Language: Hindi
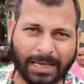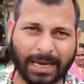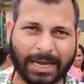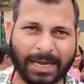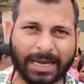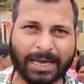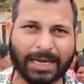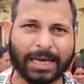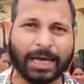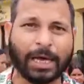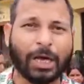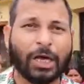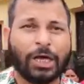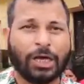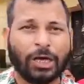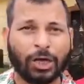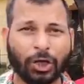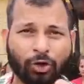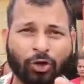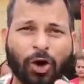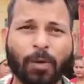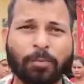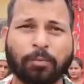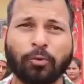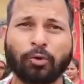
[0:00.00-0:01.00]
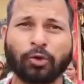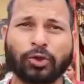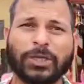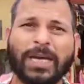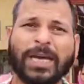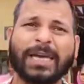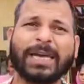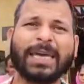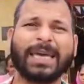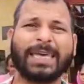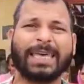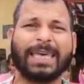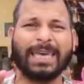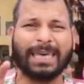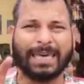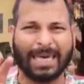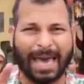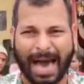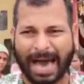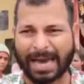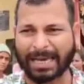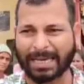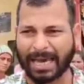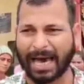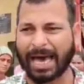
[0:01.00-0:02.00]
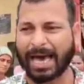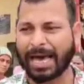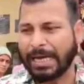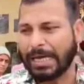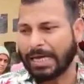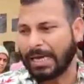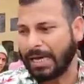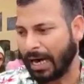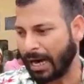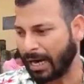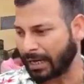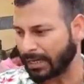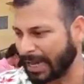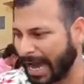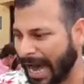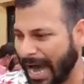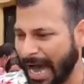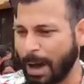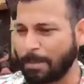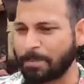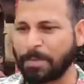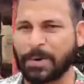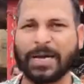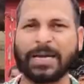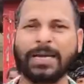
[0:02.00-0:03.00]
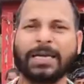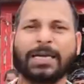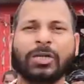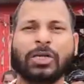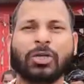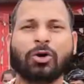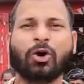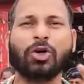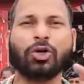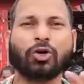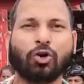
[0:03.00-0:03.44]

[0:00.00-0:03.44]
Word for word: करेंगे इनको पूछेंगे कि क्या क्या यहाँ पर इनको